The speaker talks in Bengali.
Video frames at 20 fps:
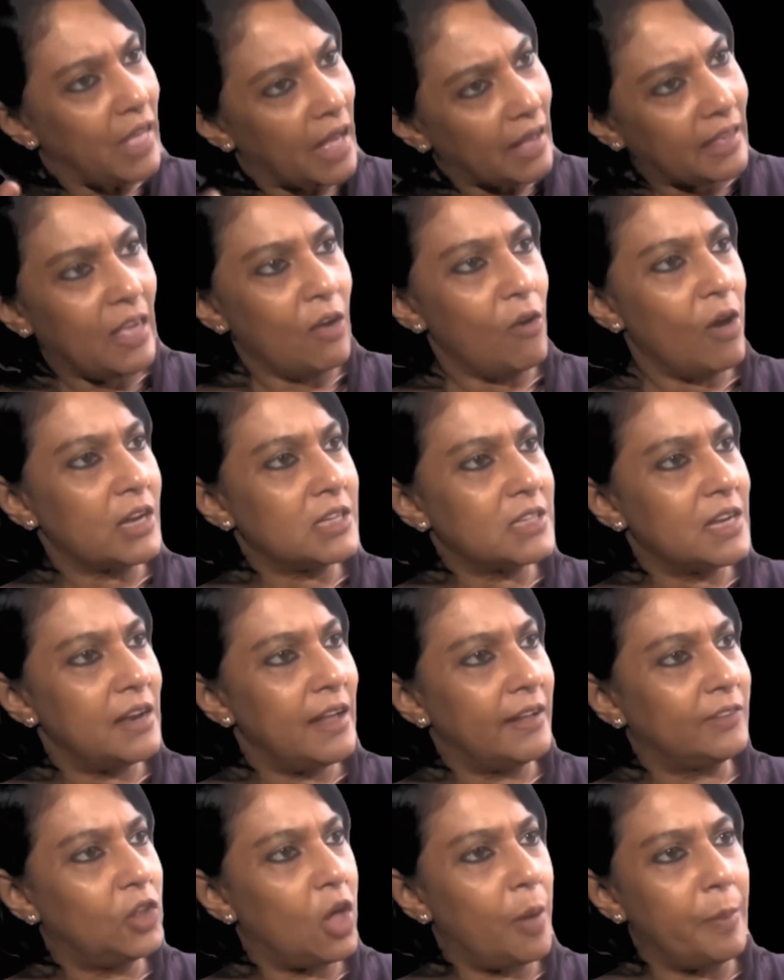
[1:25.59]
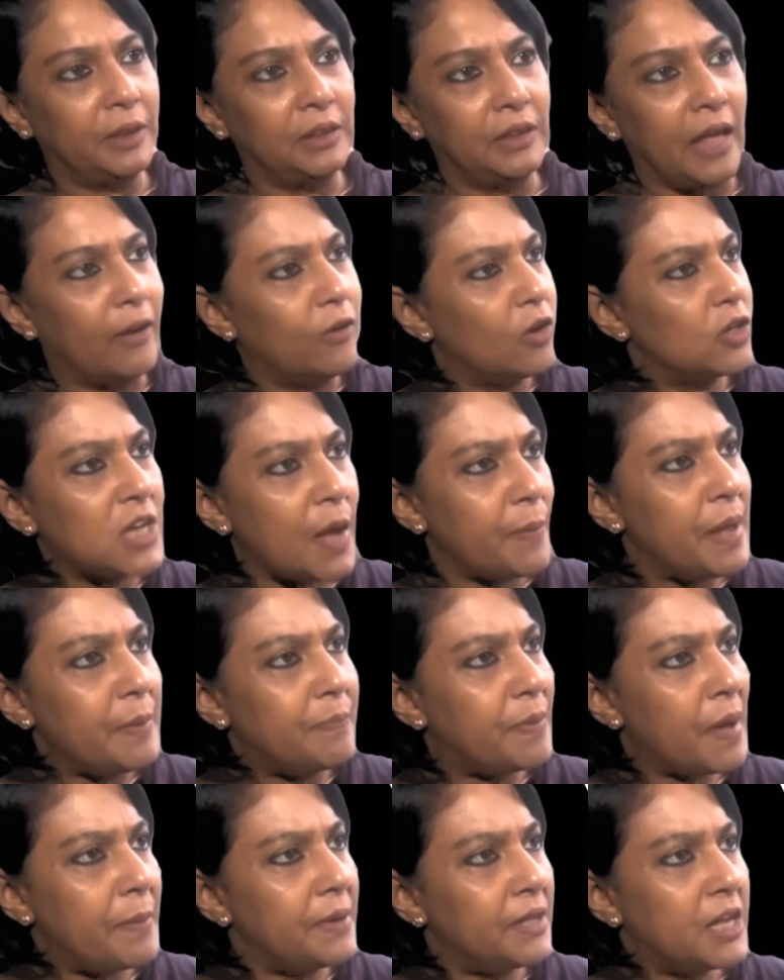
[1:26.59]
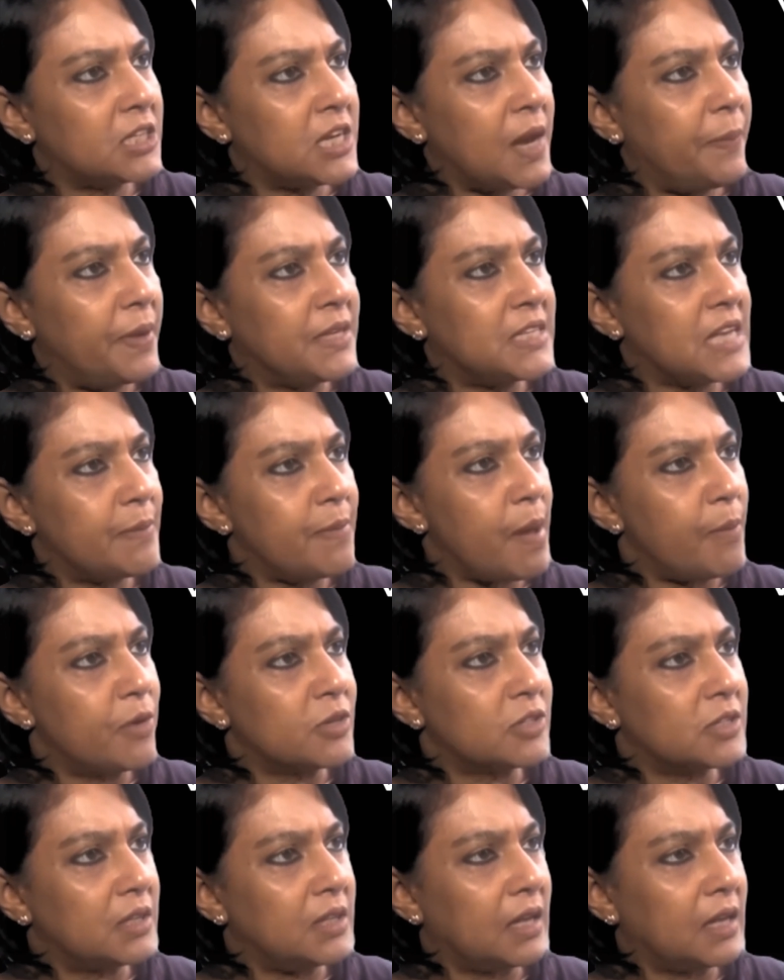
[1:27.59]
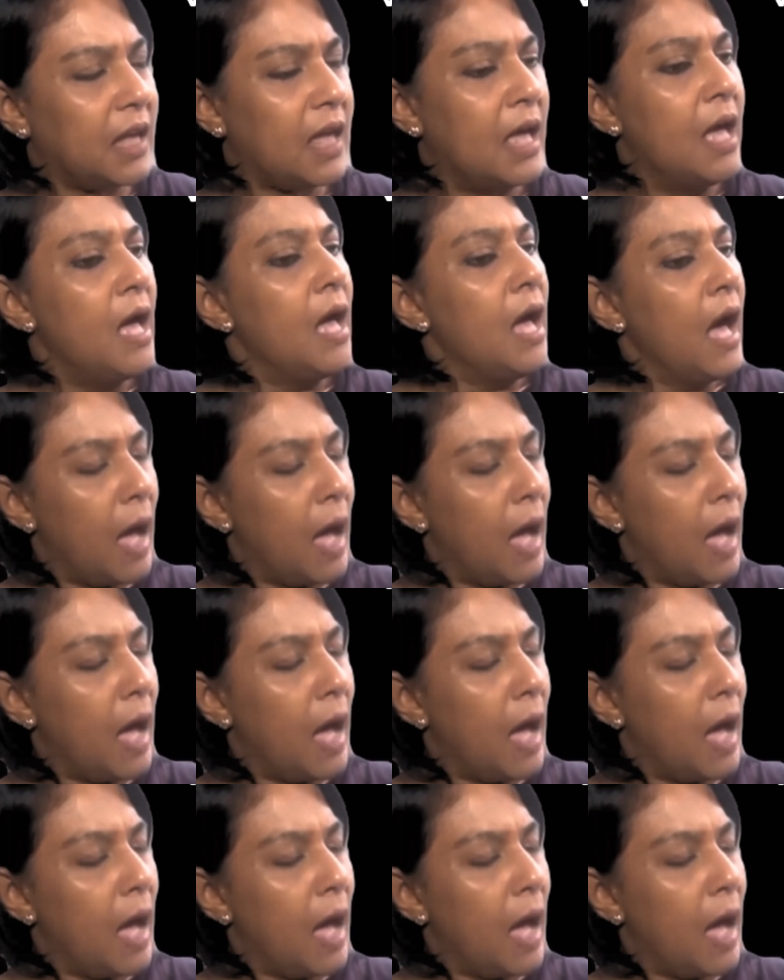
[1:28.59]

তাকেও আটকে রাখতে হবে তারও জামিন পাবে না সে বিচার ব্যবস্থা থেকে